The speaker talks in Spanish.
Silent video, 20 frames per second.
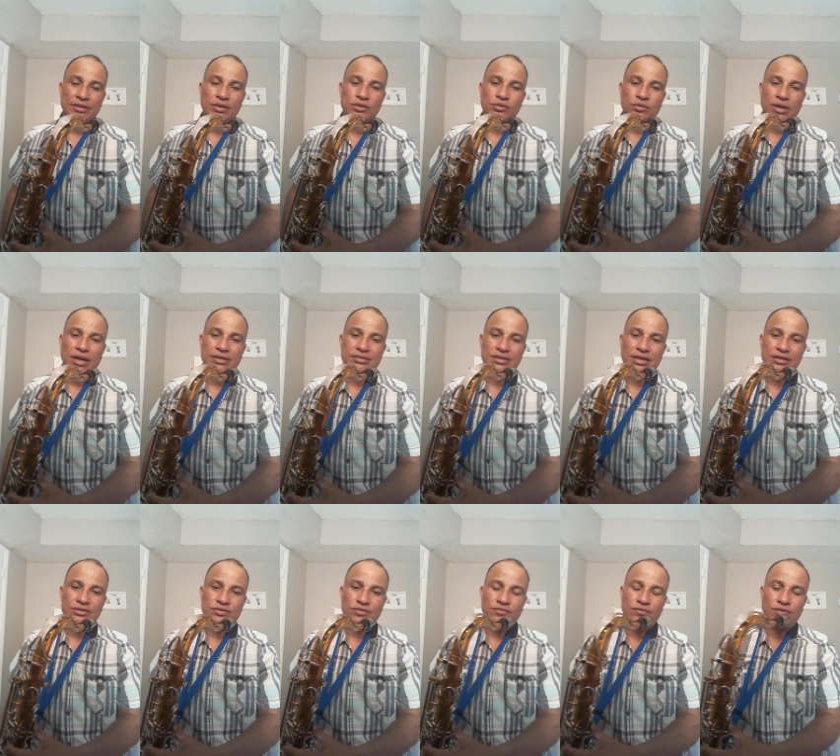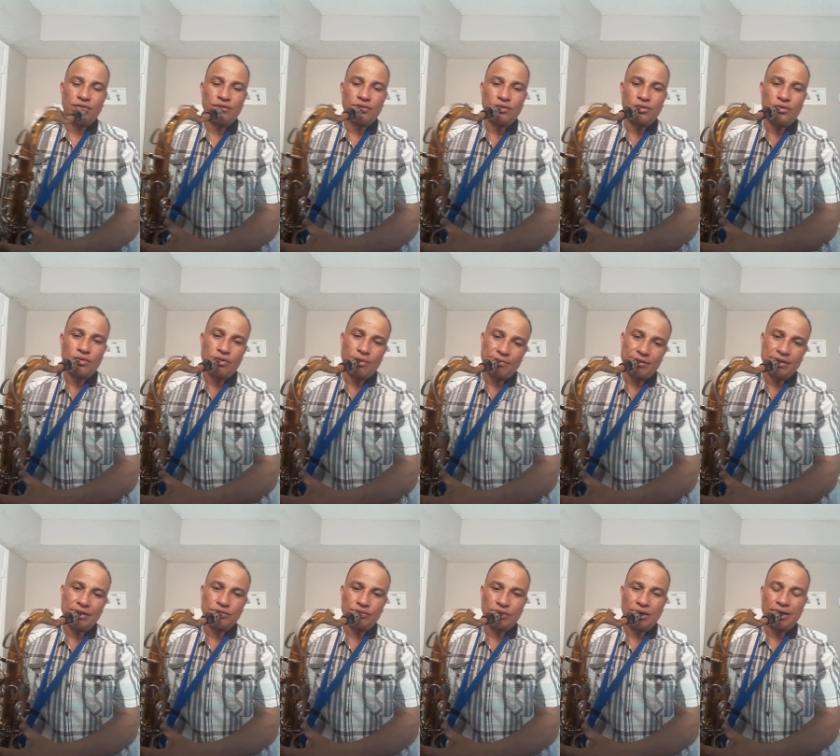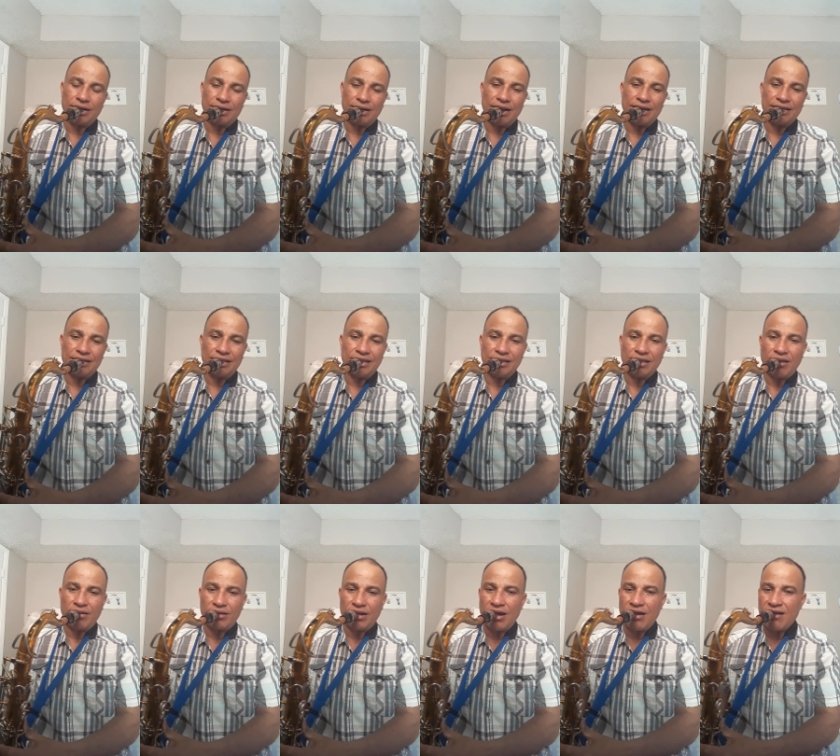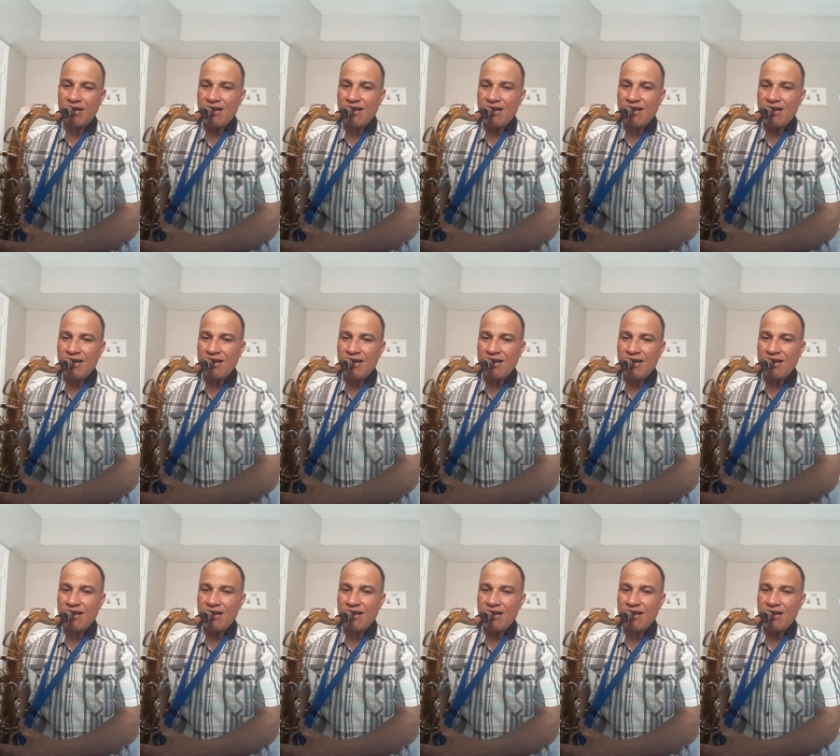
tocar saxofón o aprende a tocar clarinete, ¿verdad?